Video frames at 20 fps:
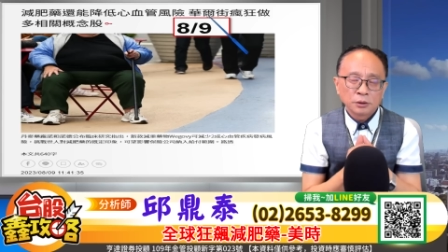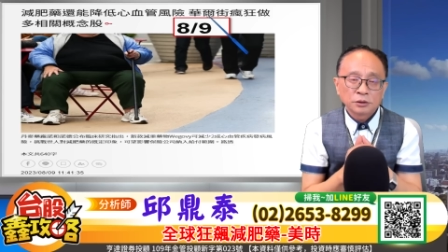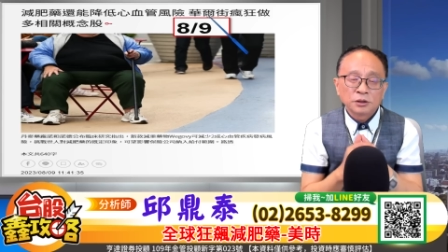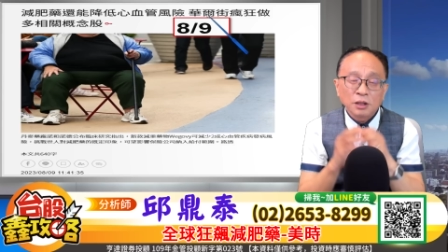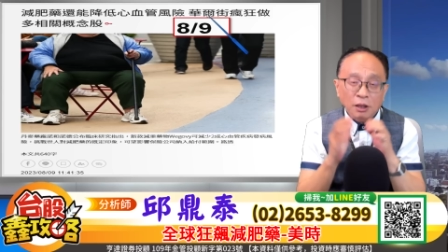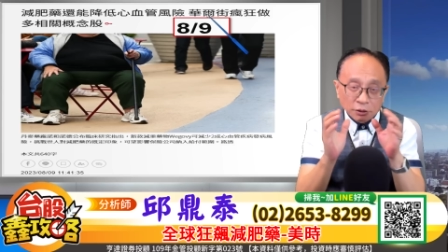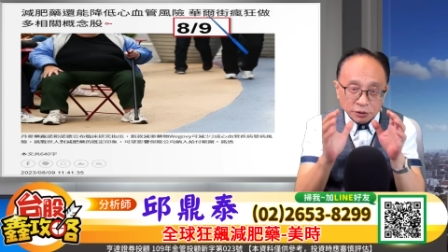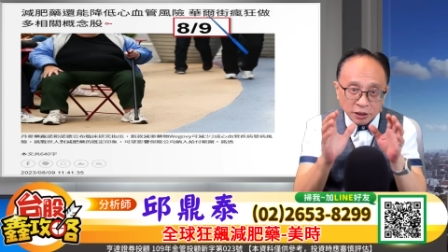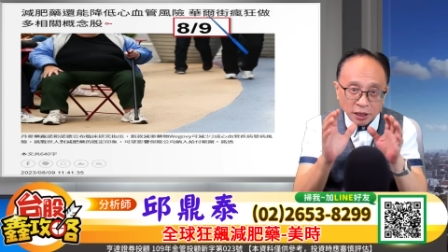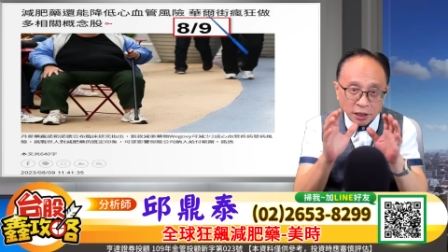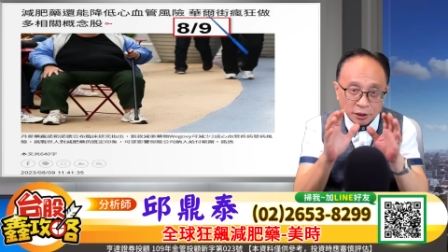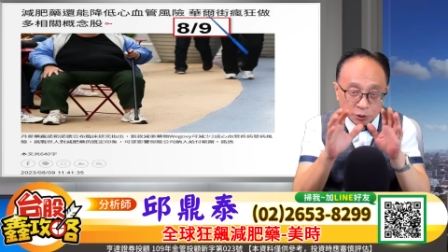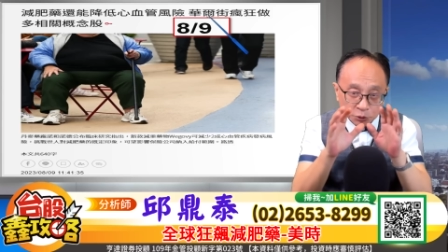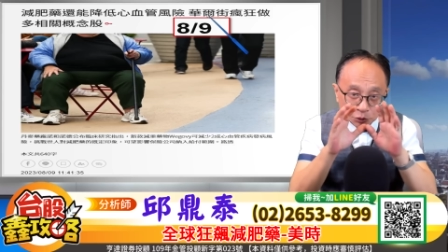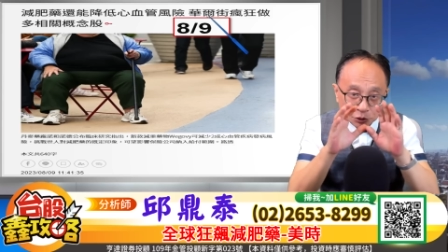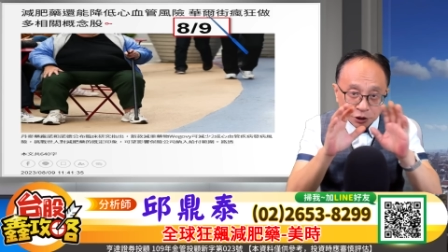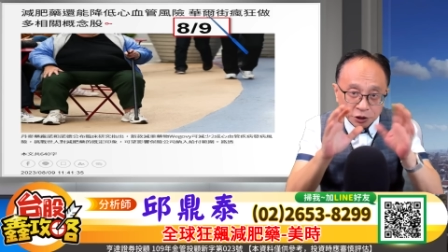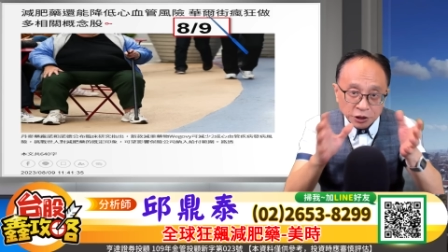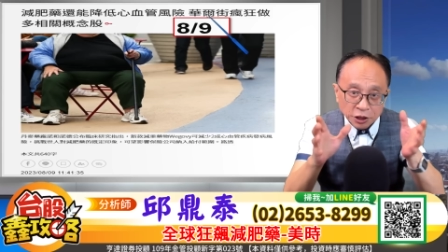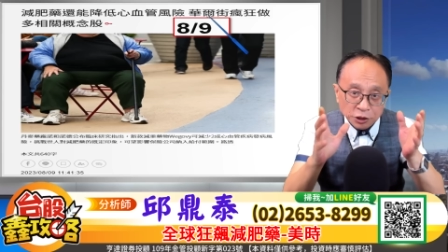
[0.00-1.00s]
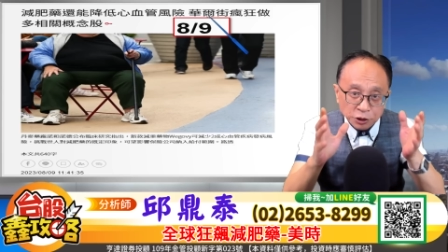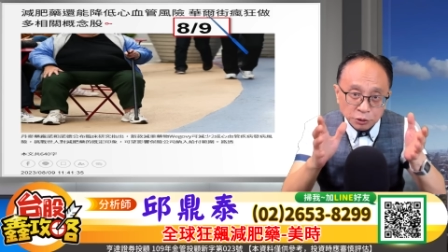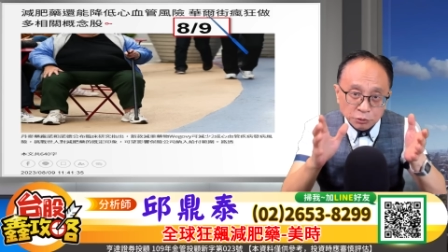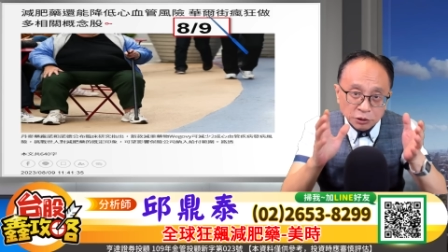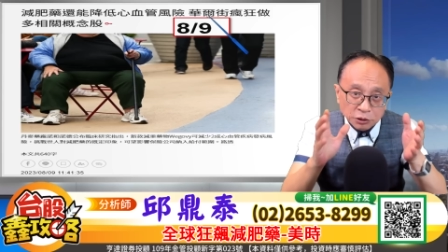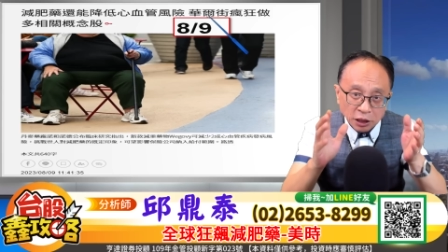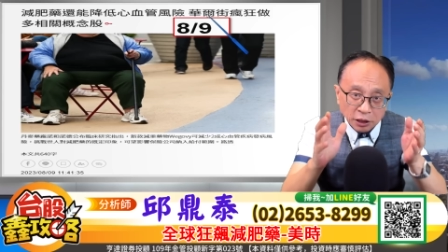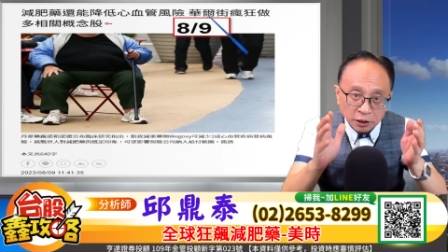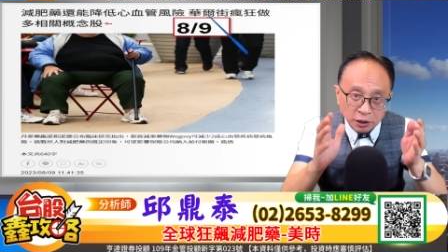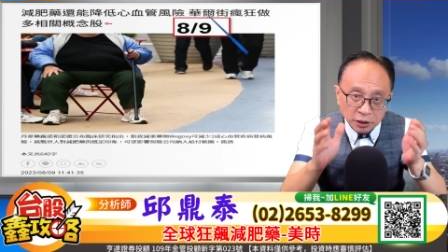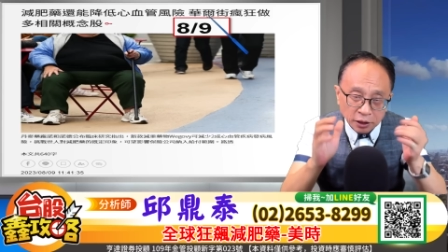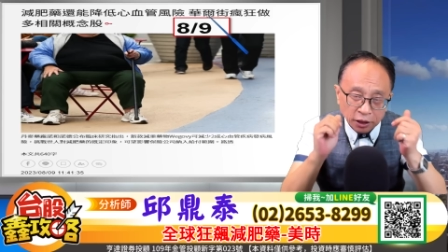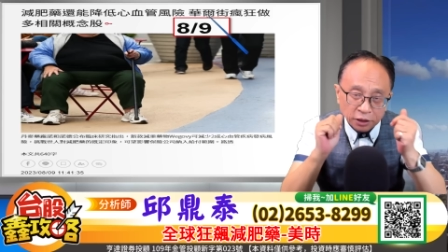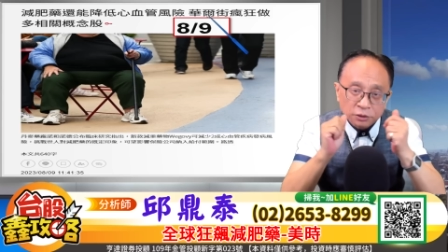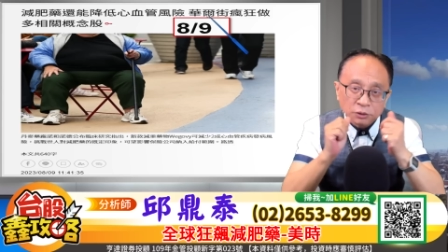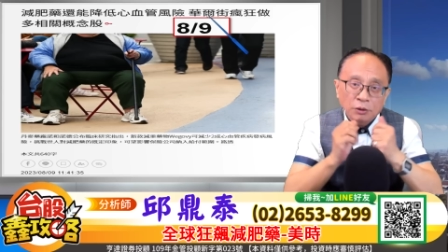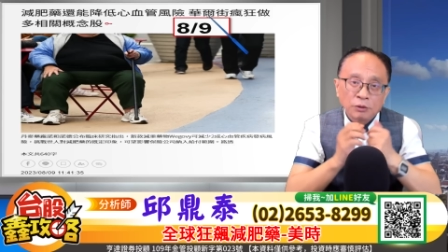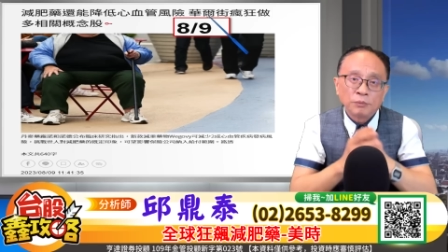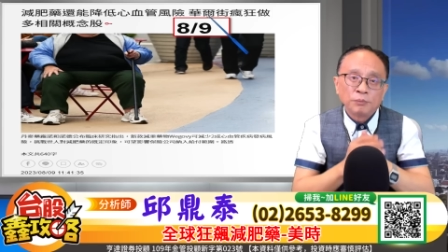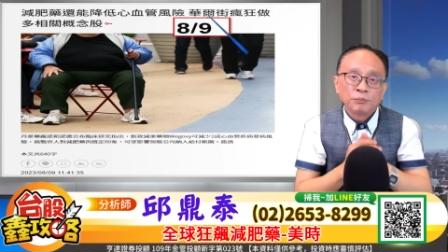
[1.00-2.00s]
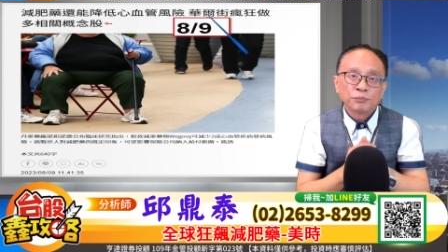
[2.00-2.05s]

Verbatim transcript: 调查就会去研究它的内容。